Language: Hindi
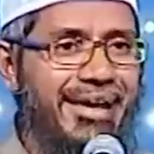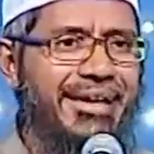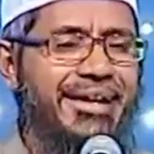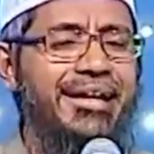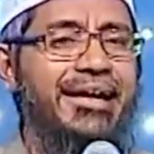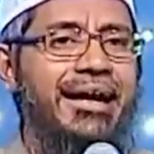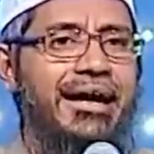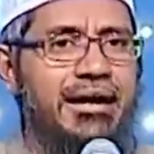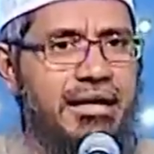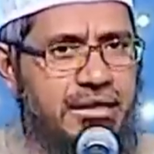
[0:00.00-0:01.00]
लेकिन
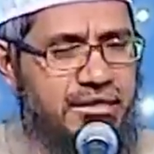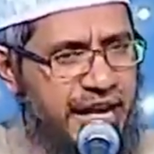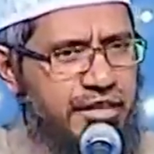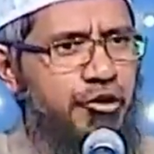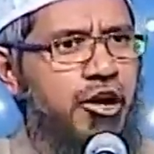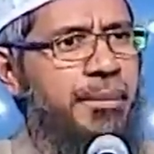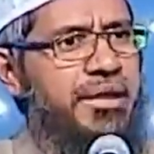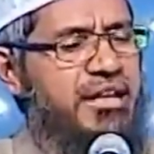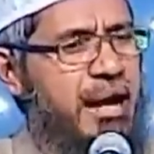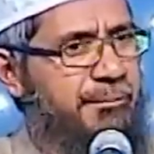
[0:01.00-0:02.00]
सही तौर
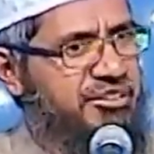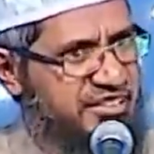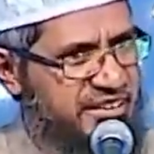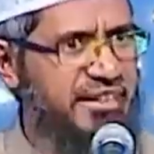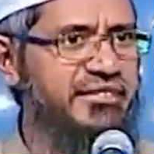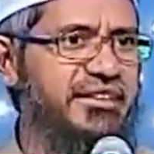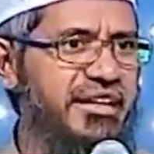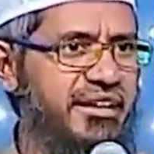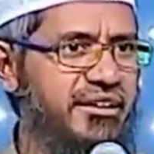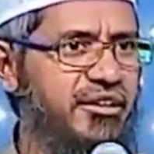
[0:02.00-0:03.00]
पे इस्लाम पसंद
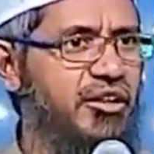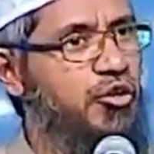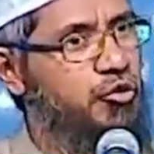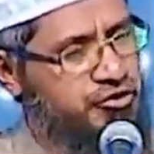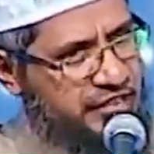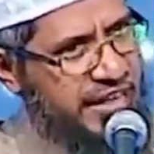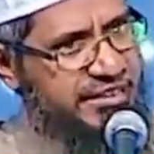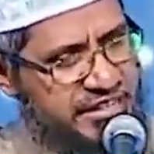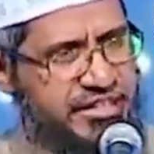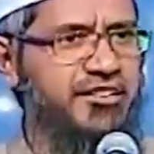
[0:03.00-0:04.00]
करती है
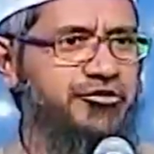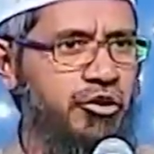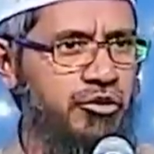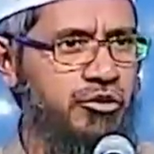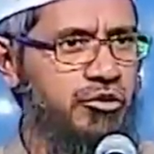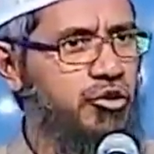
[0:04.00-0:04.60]
उसके टीचिंग्स को